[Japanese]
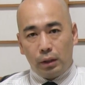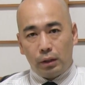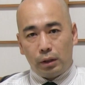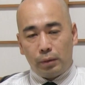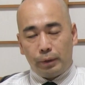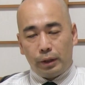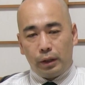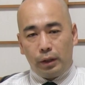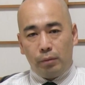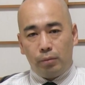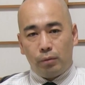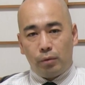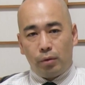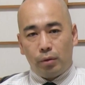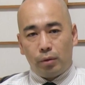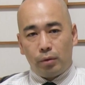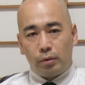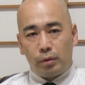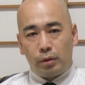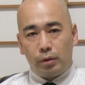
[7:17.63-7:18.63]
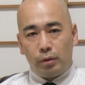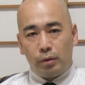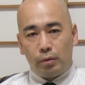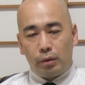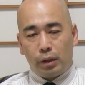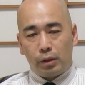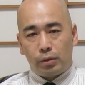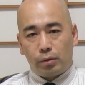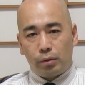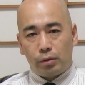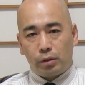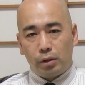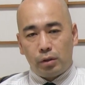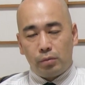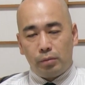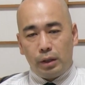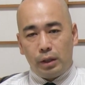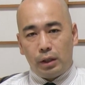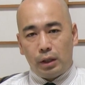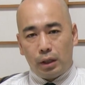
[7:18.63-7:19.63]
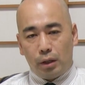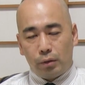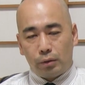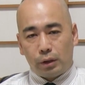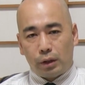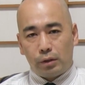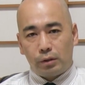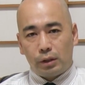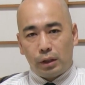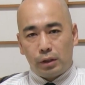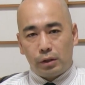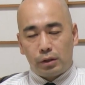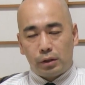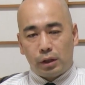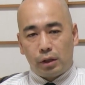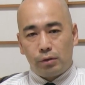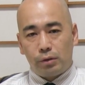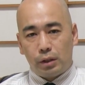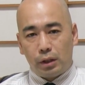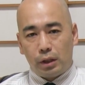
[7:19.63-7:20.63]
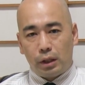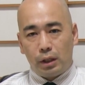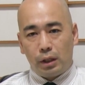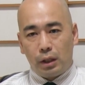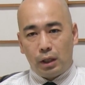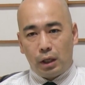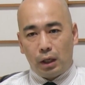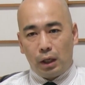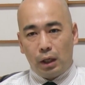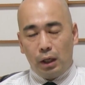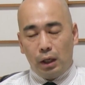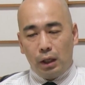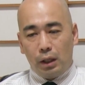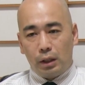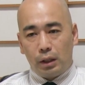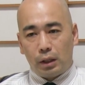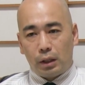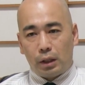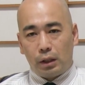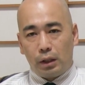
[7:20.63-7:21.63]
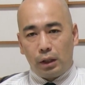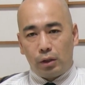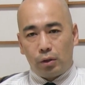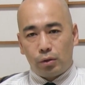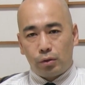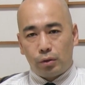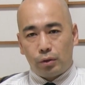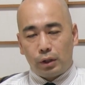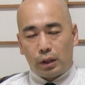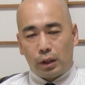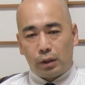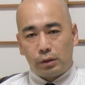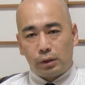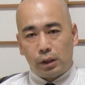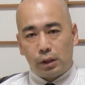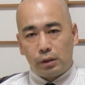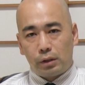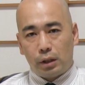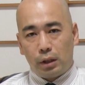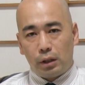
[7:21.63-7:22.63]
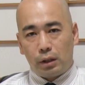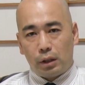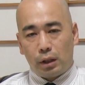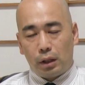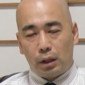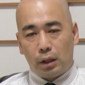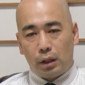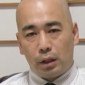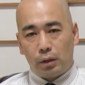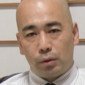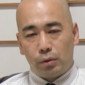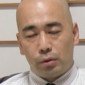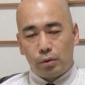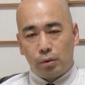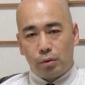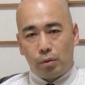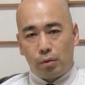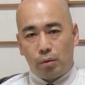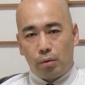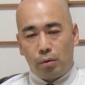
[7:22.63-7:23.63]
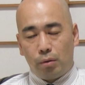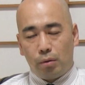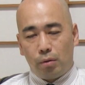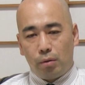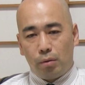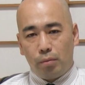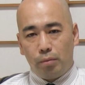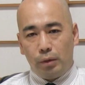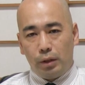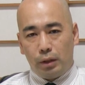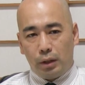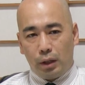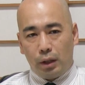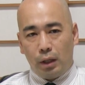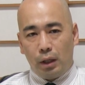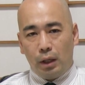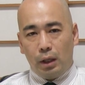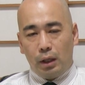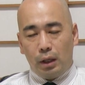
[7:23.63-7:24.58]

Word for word: やっぱり陰謀論っていうのはソーシャルメディアをたくさん使う世代が、なんかネット上で拡散されたあの情報を見て、